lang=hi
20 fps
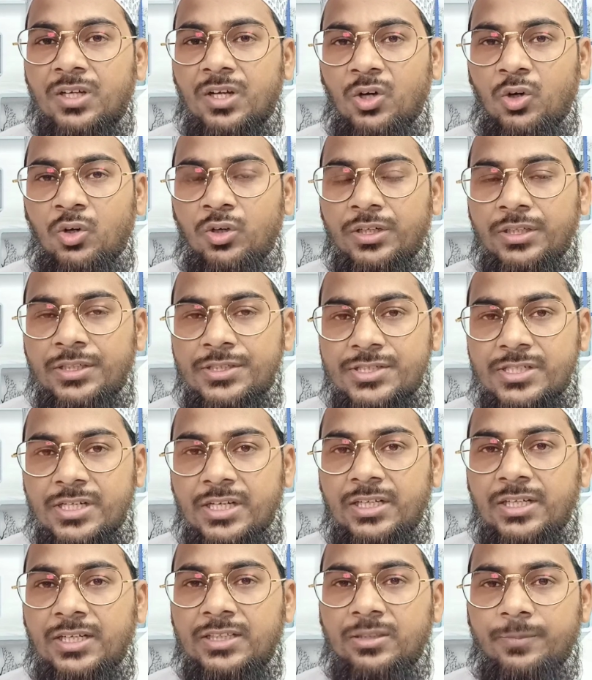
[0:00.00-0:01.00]
और इन
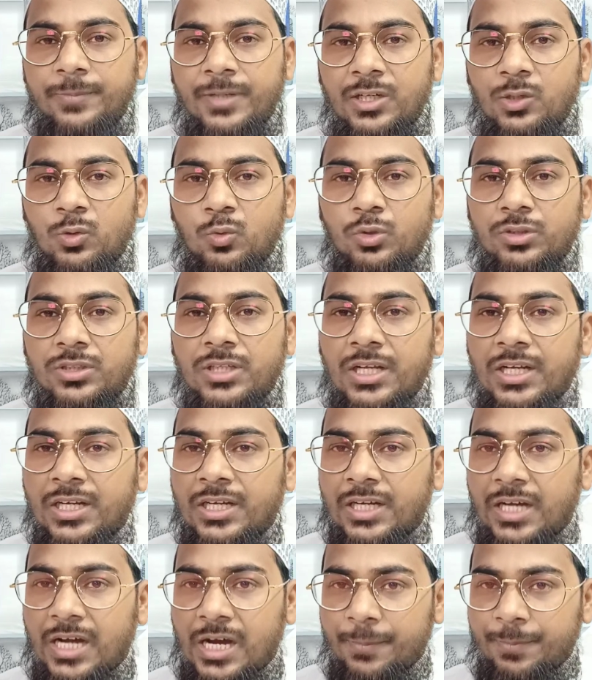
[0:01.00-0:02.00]
तबारक वाली
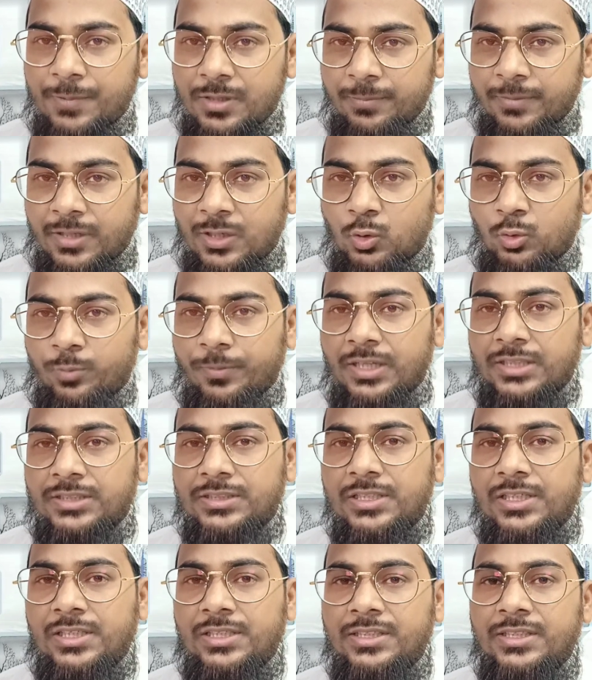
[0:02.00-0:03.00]
आपकी मालूम
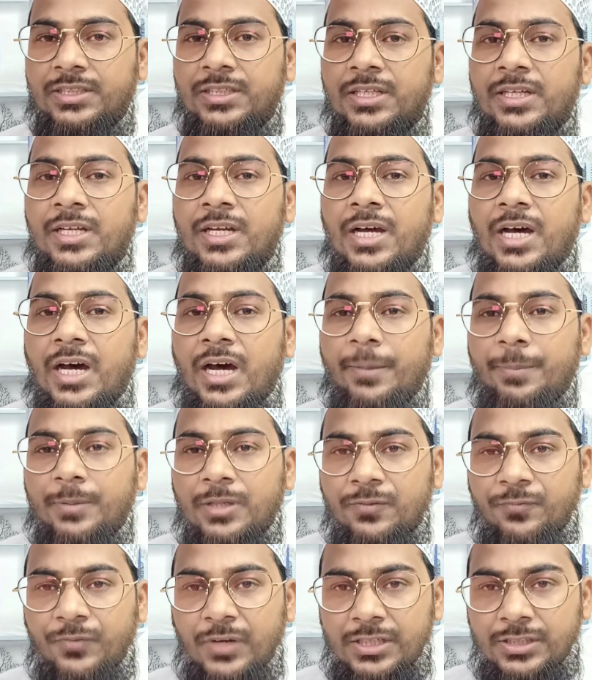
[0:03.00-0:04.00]
के लिए
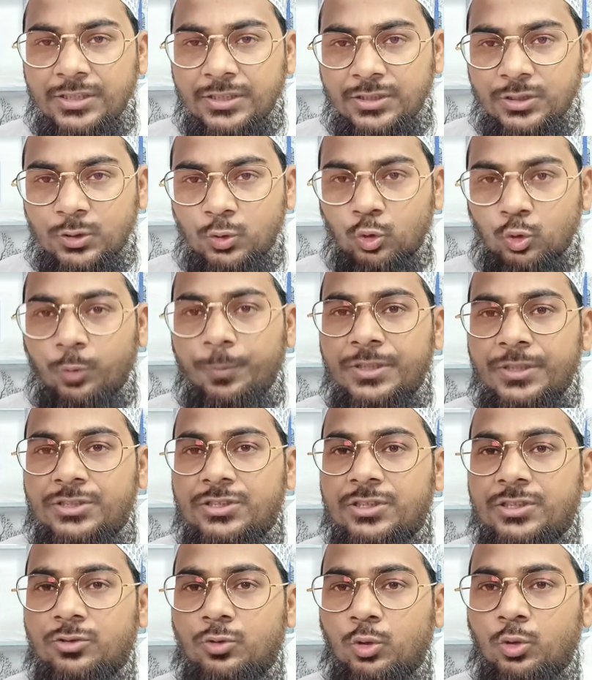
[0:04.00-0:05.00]
आपके फ़ायदे की जो भी
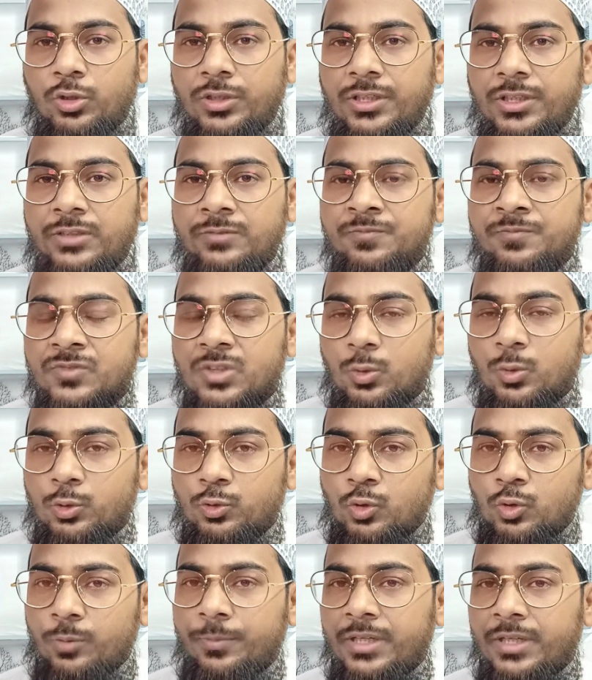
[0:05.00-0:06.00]
चीज़ होगी
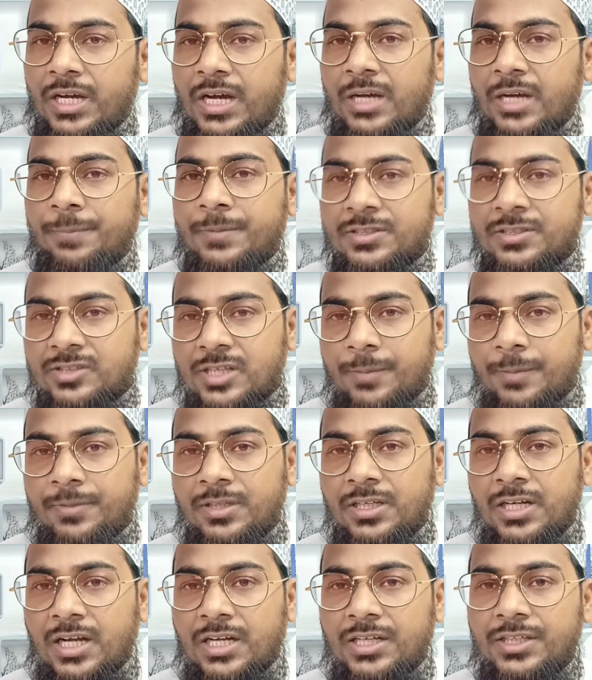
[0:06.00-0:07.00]
उसको मैं आपके
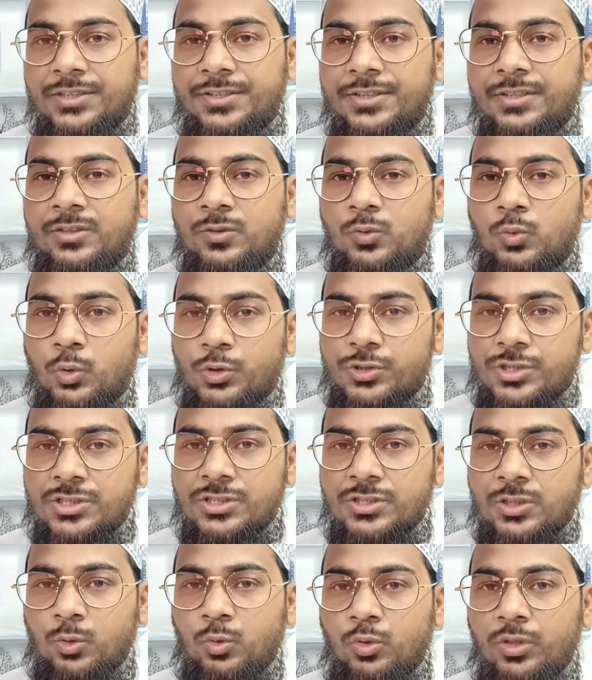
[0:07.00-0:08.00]
सामने लाने की
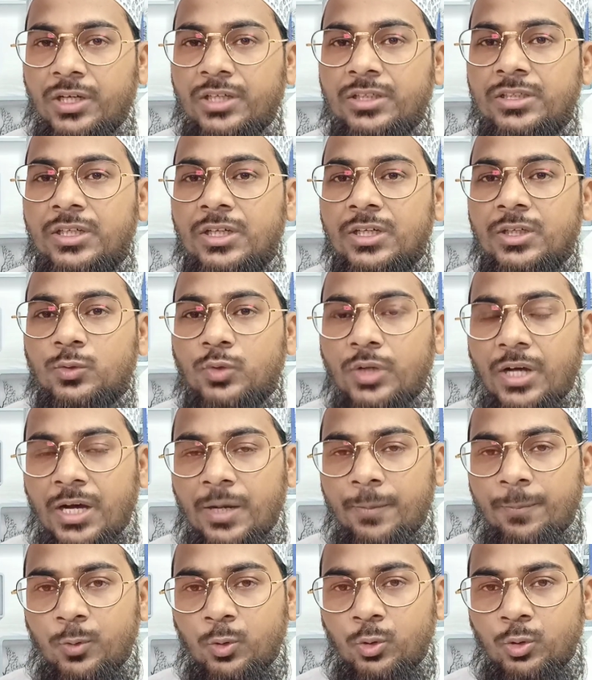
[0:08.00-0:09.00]
कोशिश करूँगा तो
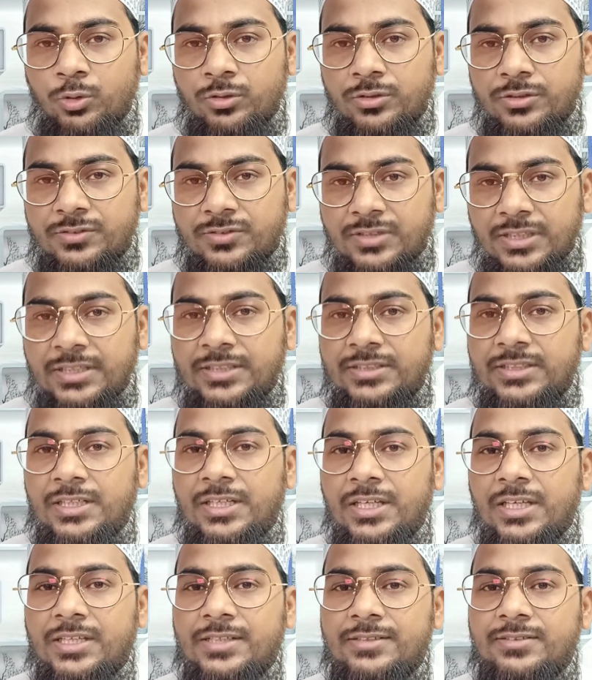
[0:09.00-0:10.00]
आप लोग सही
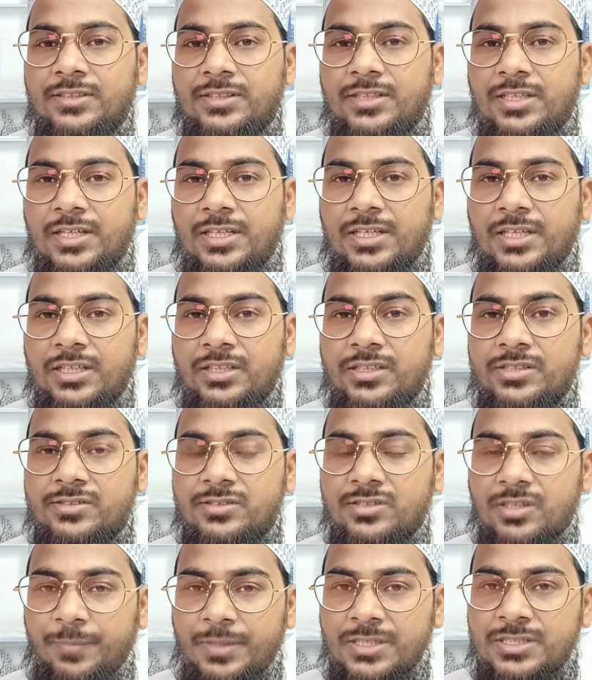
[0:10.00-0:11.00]
तरीके से देखें
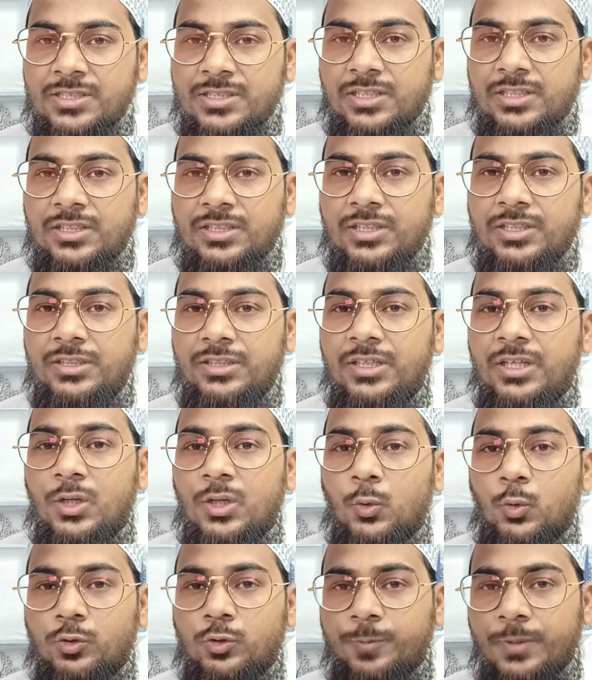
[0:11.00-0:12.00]
समझ करके
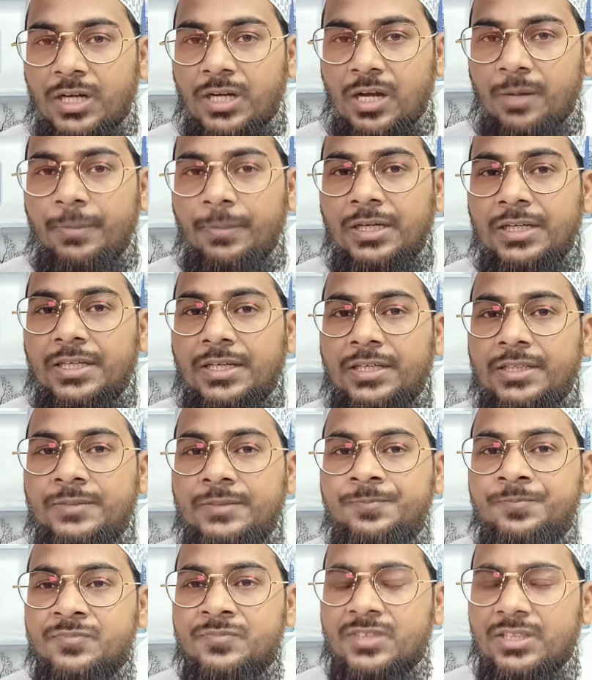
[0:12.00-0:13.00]
उस पर अमल करें
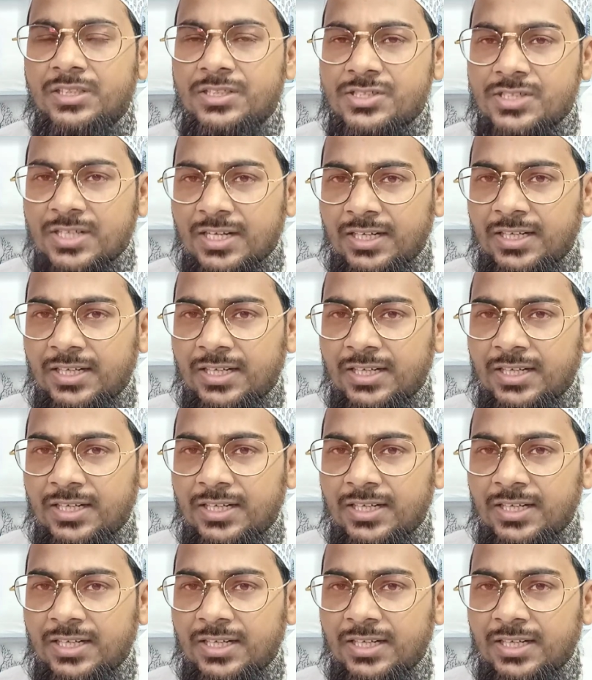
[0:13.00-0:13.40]
इन